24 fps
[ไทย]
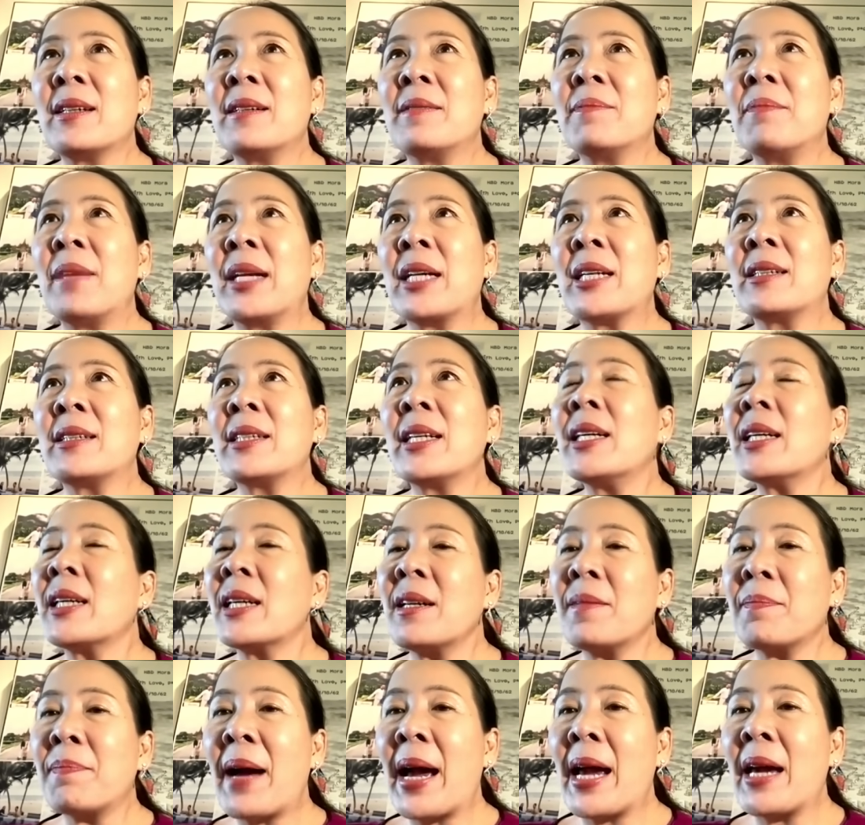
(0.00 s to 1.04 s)
มันเยอะเกิ
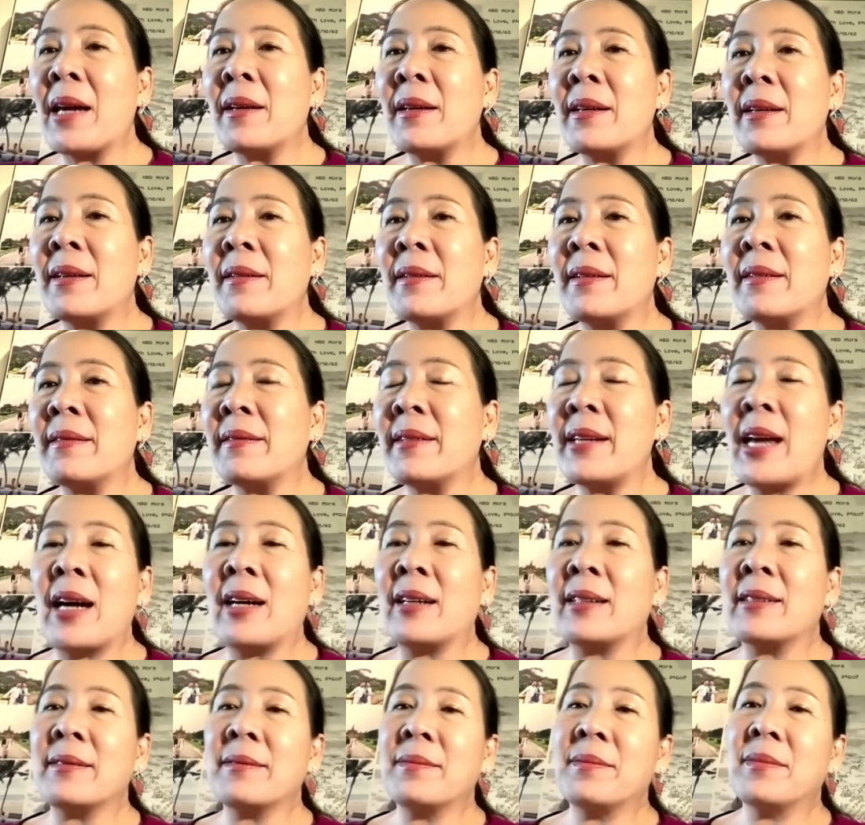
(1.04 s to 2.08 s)
นไปอย่าง
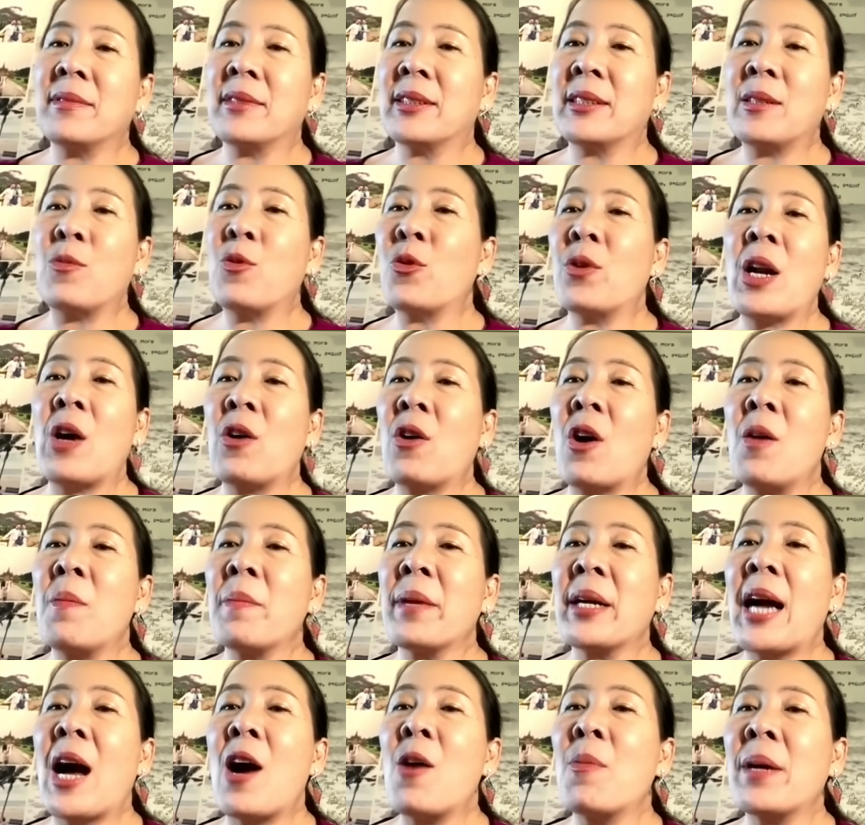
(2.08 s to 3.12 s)
สมมติ เราก็ไม่
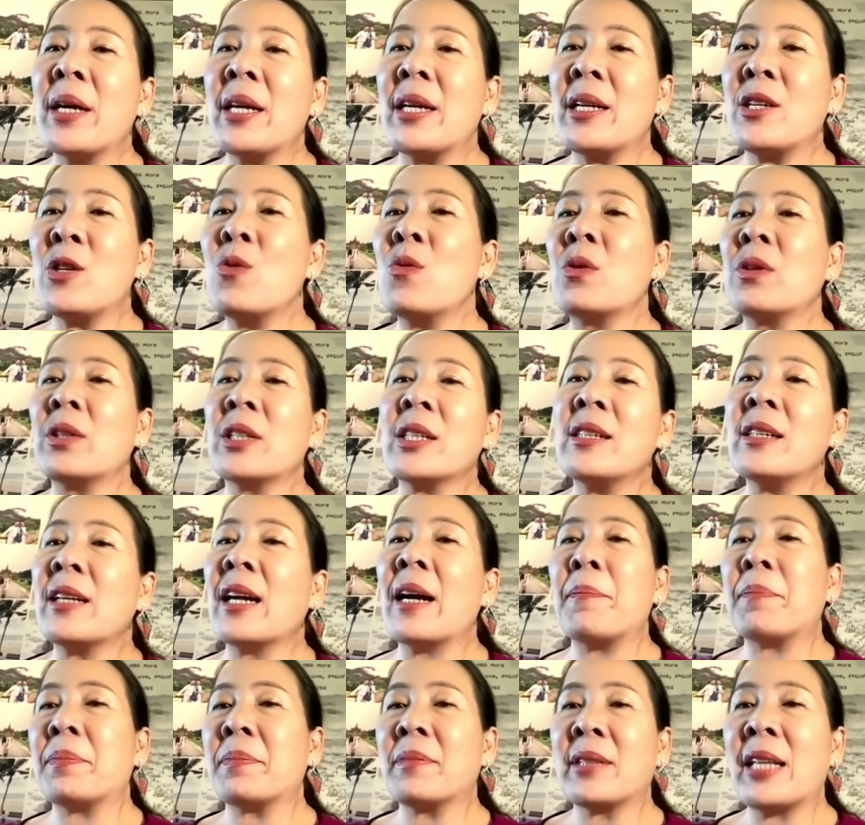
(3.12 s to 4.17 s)
เข้าไปยุ่งถึงกั
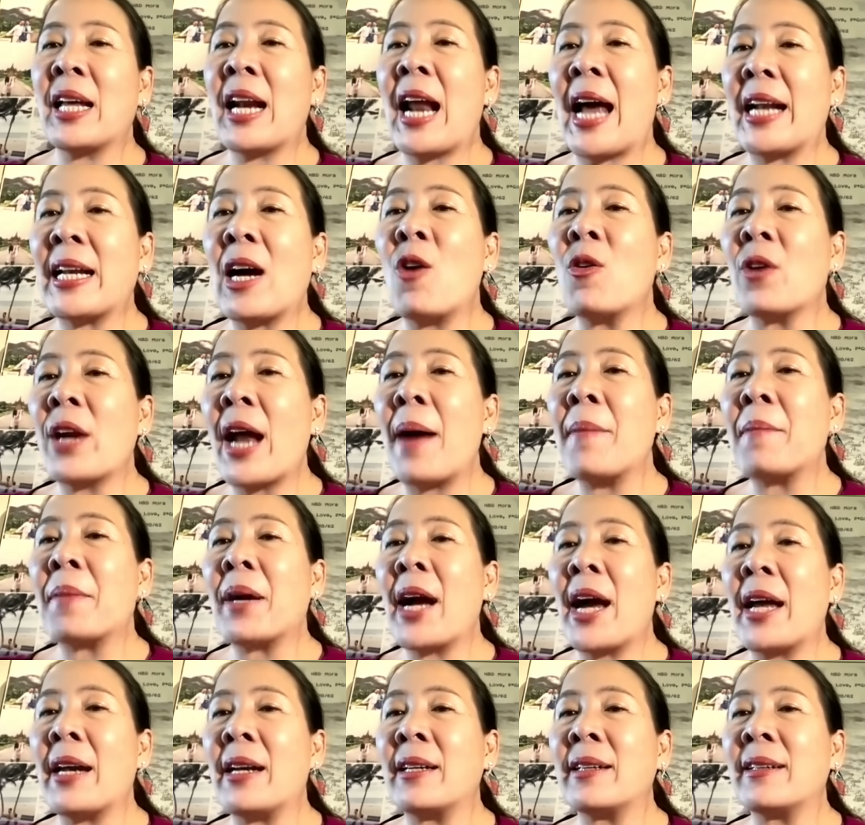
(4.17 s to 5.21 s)
บตลาดเท่าทำ
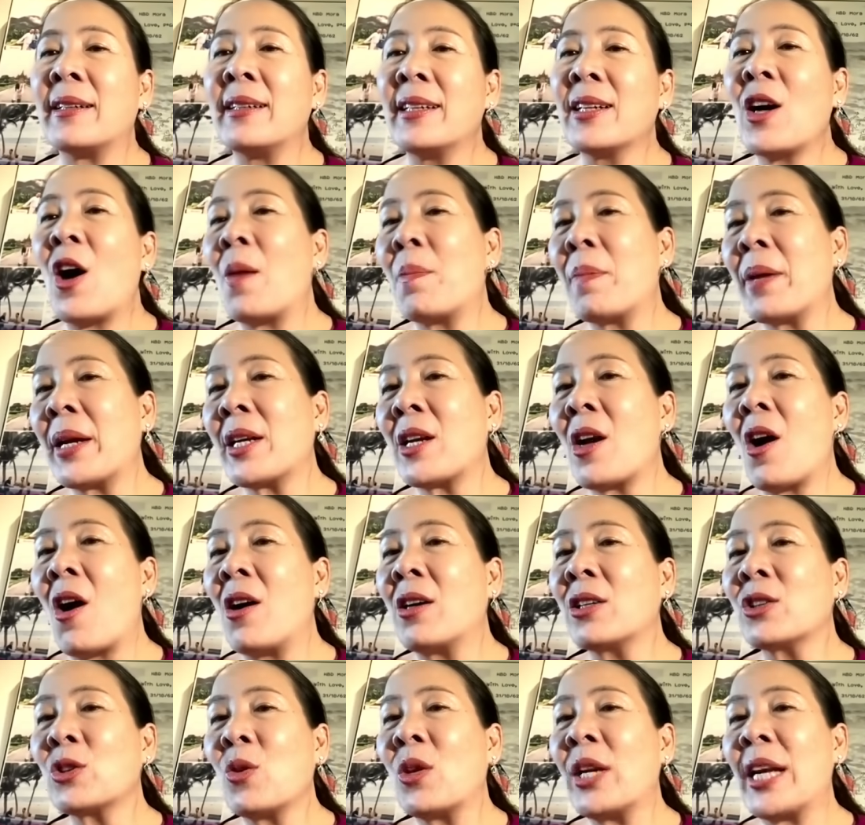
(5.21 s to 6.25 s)
กันขอเป็นน้อง
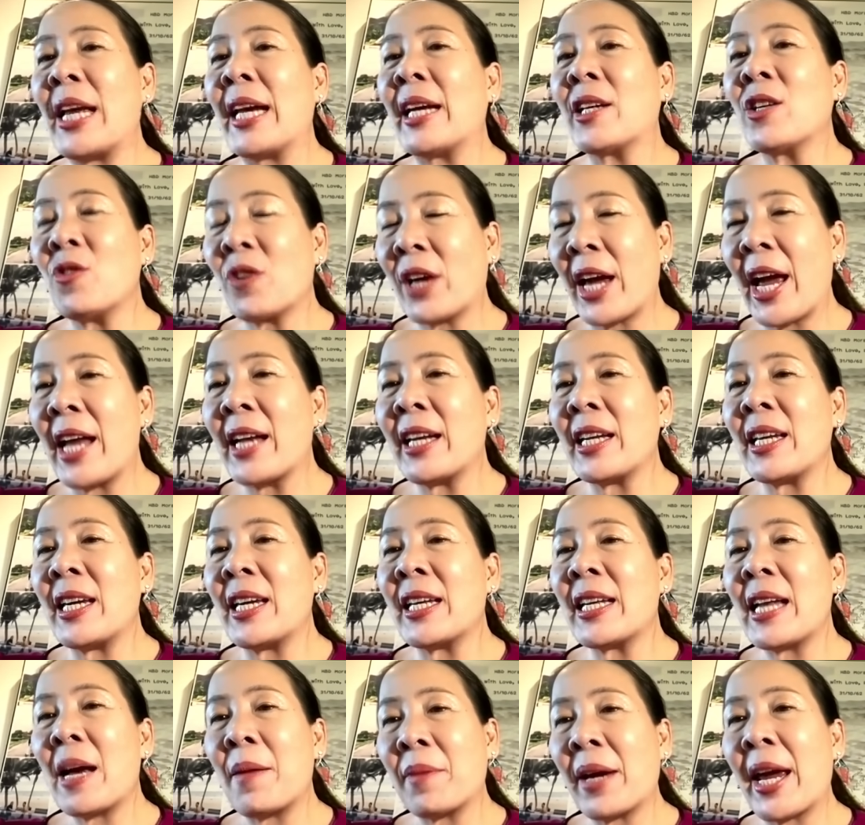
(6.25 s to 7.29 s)
ตัวเล็กอยู่แค่นี้
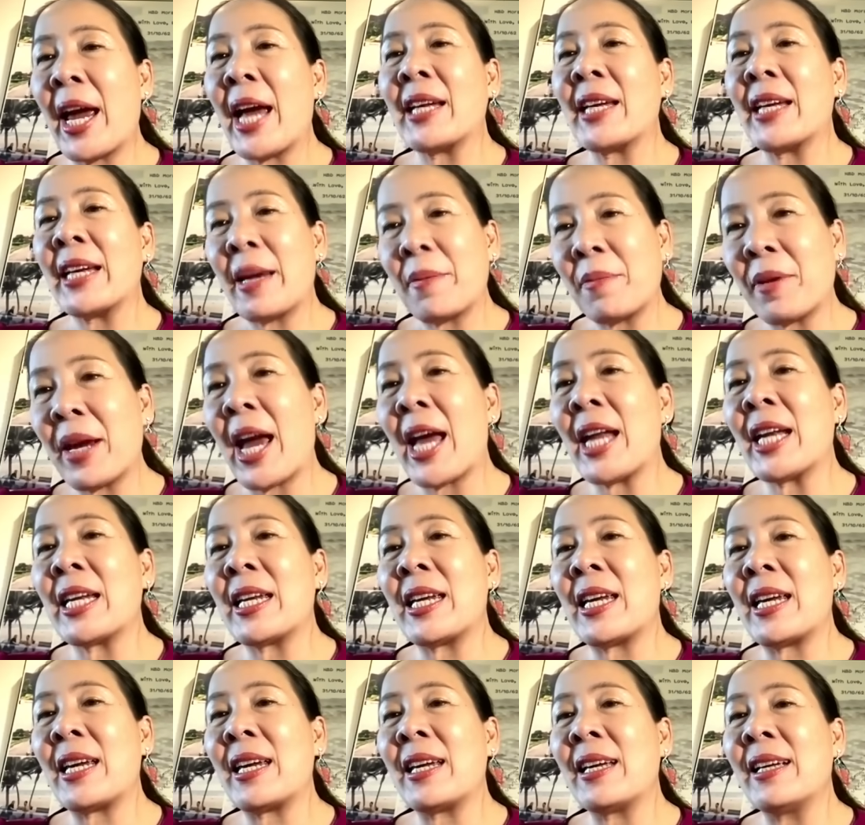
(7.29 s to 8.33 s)
ทำแค่นี้เก็บแค่
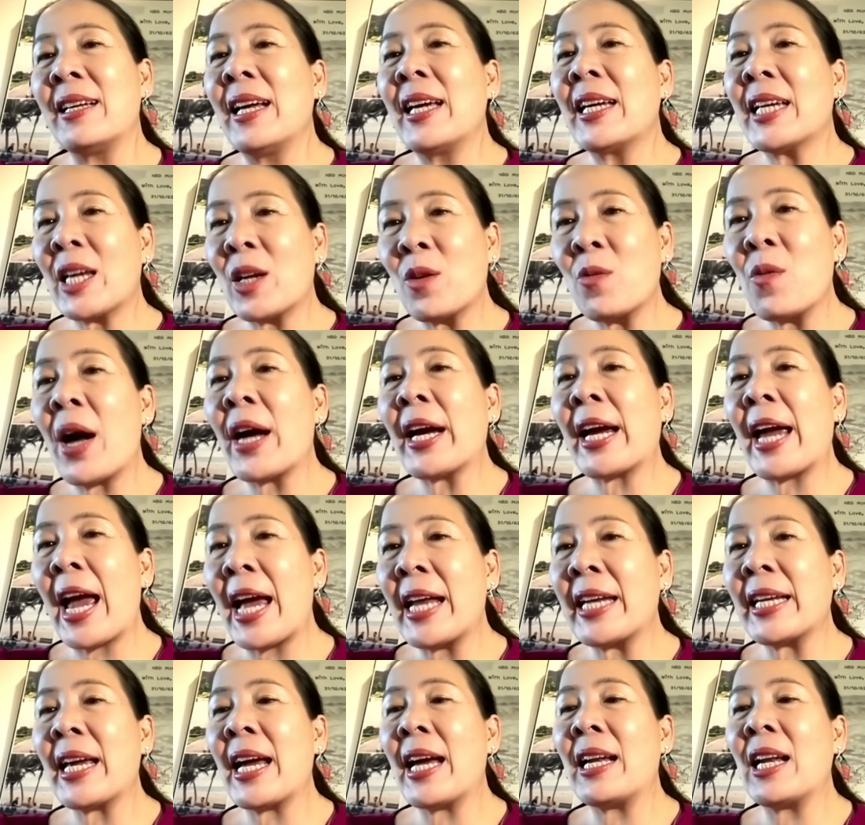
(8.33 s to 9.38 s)
นี้ คิดว่าแค่
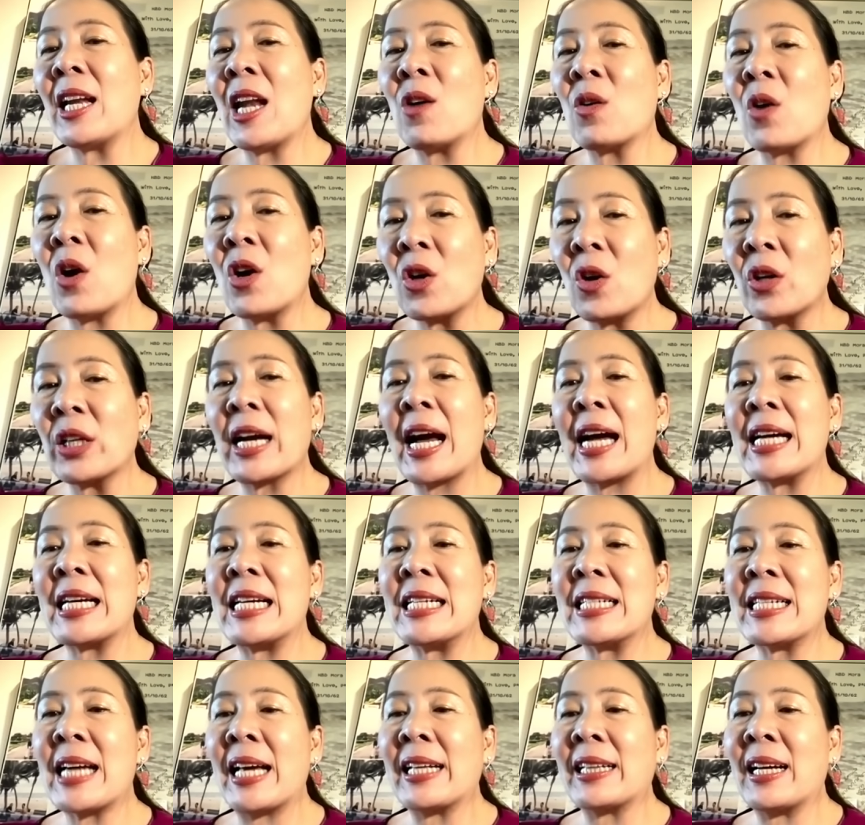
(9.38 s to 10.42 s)
เนี้ยแล้วเราก็ลดค่าใช้
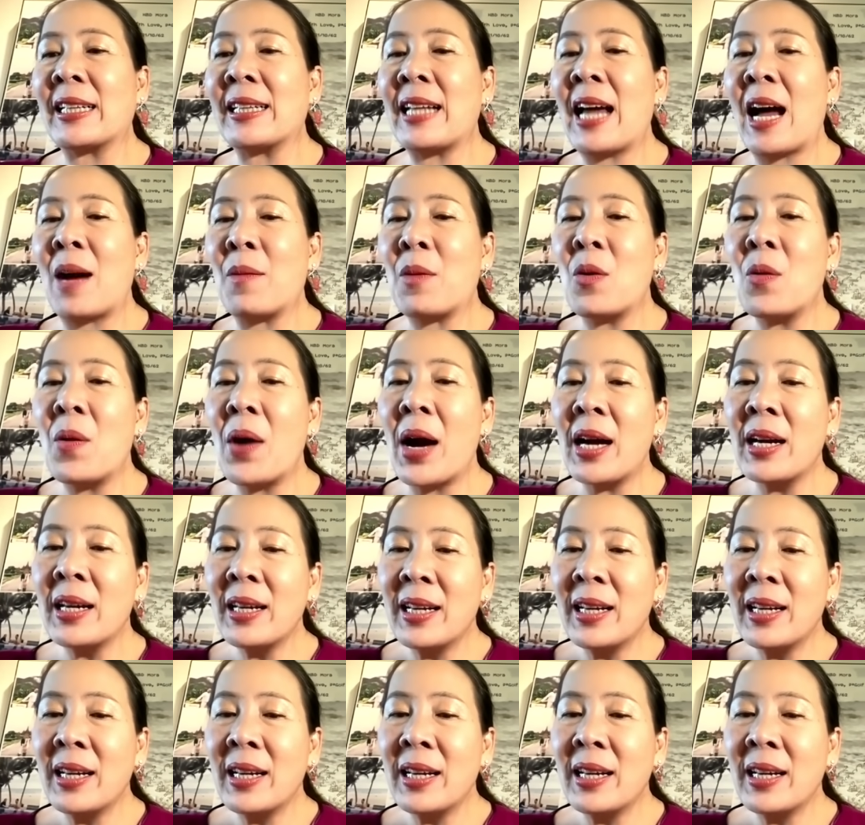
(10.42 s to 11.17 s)
จ่ายต่าง ๆ เพราะว่า